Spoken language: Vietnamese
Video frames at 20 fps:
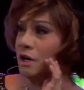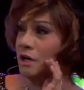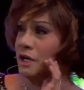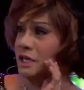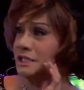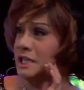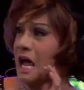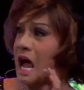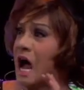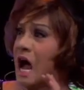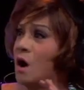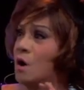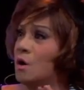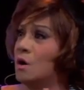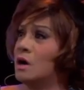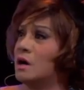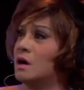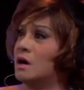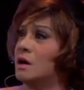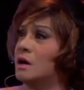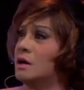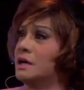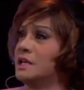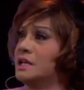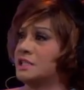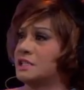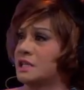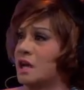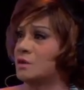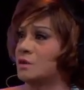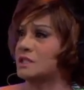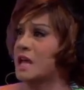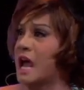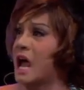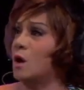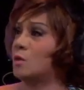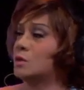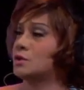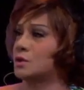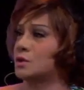ơi, sao ơi, sao
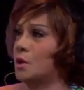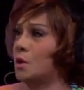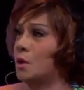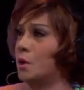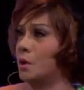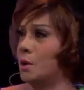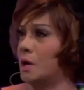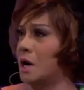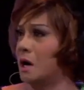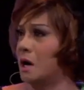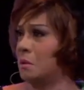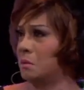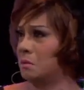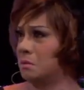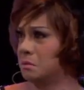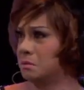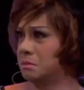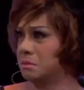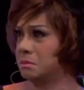sao sổ lòng